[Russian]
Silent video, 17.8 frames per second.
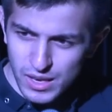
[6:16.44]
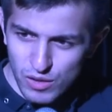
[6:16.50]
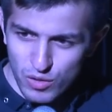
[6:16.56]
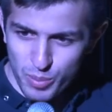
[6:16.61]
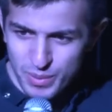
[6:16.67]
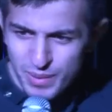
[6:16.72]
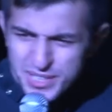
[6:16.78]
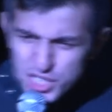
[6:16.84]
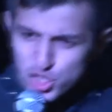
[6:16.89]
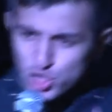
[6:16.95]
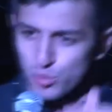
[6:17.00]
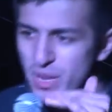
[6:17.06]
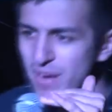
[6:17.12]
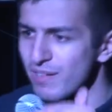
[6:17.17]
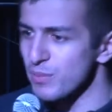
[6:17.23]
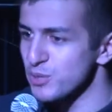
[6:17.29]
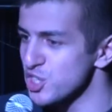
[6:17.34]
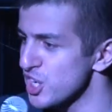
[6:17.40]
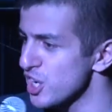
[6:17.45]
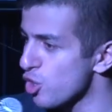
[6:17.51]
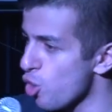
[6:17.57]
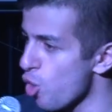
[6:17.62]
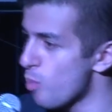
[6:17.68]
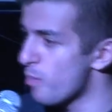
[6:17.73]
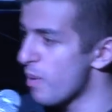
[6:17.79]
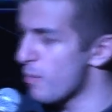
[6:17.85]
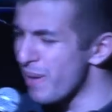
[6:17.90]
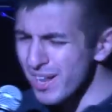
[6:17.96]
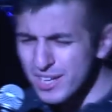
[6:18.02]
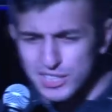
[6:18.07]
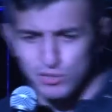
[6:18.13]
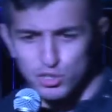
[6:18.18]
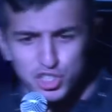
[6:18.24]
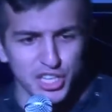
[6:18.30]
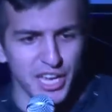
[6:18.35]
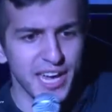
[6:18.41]
Вы понимаете, что у меня вообще комбо? Мало
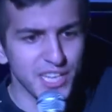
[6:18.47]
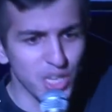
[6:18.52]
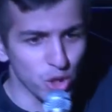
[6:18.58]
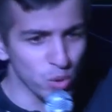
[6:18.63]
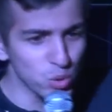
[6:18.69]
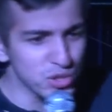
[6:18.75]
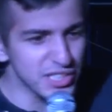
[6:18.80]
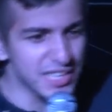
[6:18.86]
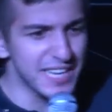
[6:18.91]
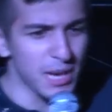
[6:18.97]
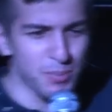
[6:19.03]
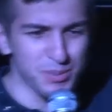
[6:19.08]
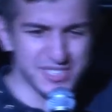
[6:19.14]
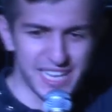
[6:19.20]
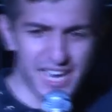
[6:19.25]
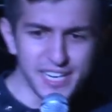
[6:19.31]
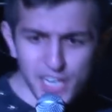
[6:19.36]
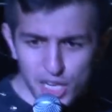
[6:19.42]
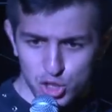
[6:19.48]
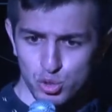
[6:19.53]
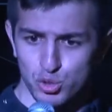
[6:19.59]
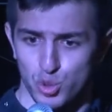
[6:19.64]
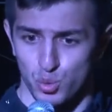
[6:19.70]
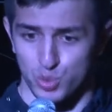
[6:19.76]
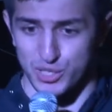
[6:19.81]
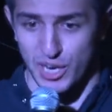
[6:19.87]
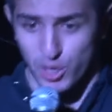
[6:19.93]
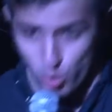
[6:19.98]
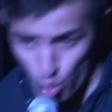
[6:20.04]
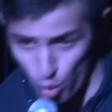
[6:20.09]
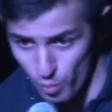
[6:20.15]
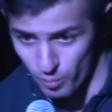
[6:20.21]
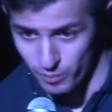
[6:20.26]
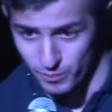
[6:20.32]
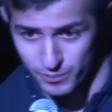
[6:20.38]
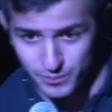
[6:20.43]
того, что я не русский, я постоянно хожу с
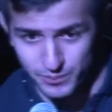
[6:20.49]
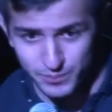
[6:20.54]
рюкзаком.